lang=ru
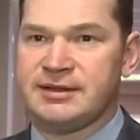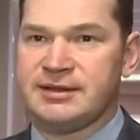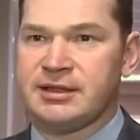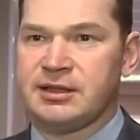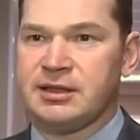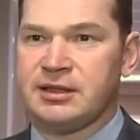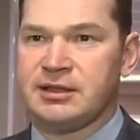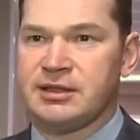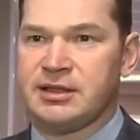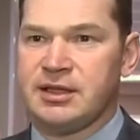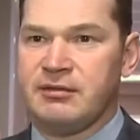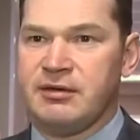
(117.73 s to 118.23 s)

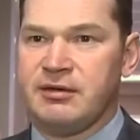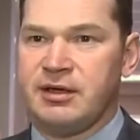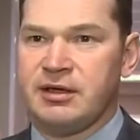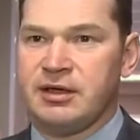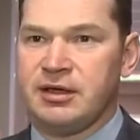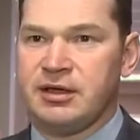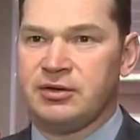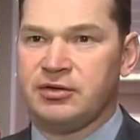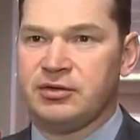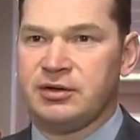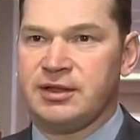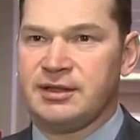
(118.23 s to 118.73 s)

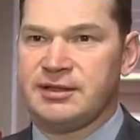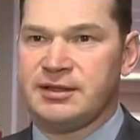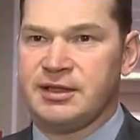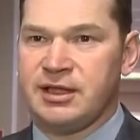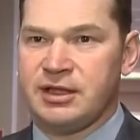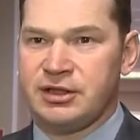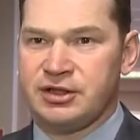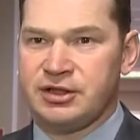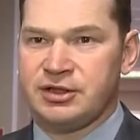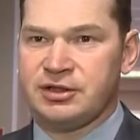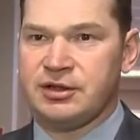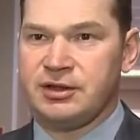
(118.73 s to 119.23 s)
согласование, оно
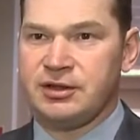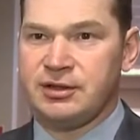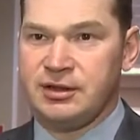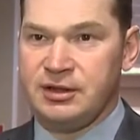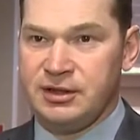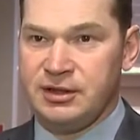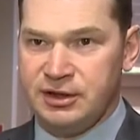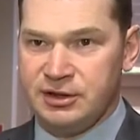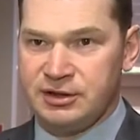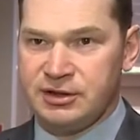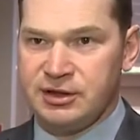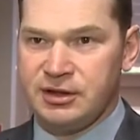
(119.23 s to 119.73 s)
достаточно
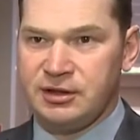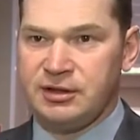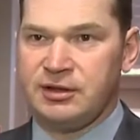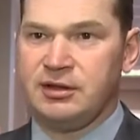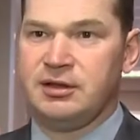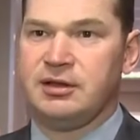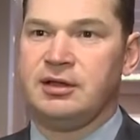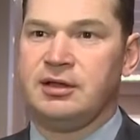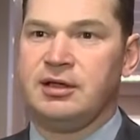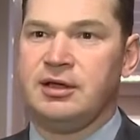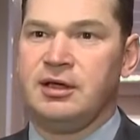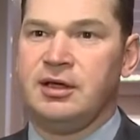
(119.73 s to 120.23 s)

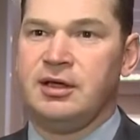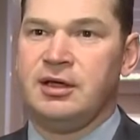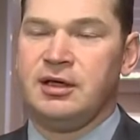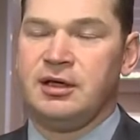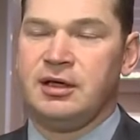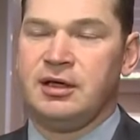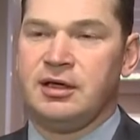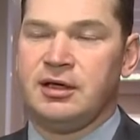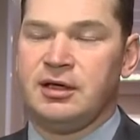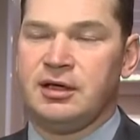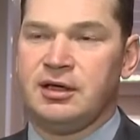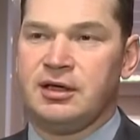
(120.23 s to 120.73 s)
длительное.
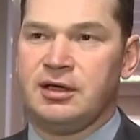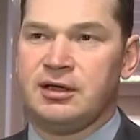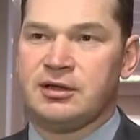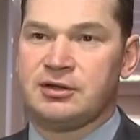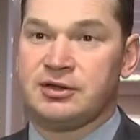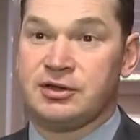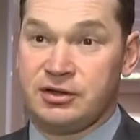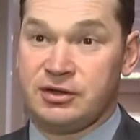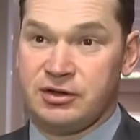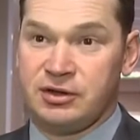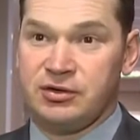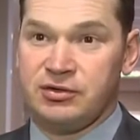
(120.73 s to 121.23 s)
А,
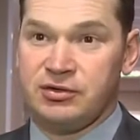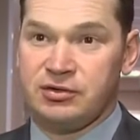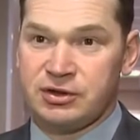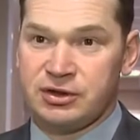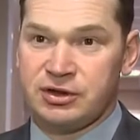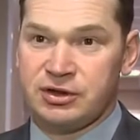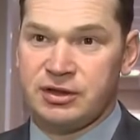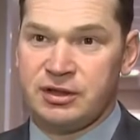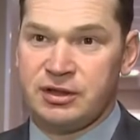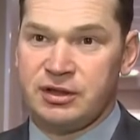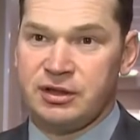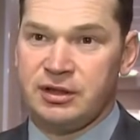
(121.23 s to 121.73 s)

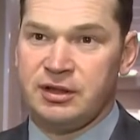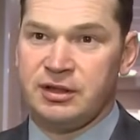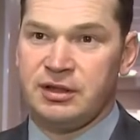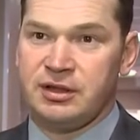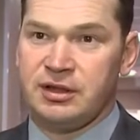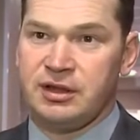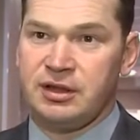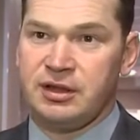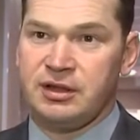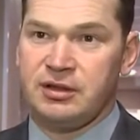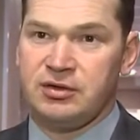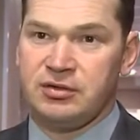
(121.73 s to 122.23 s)
сложная, да,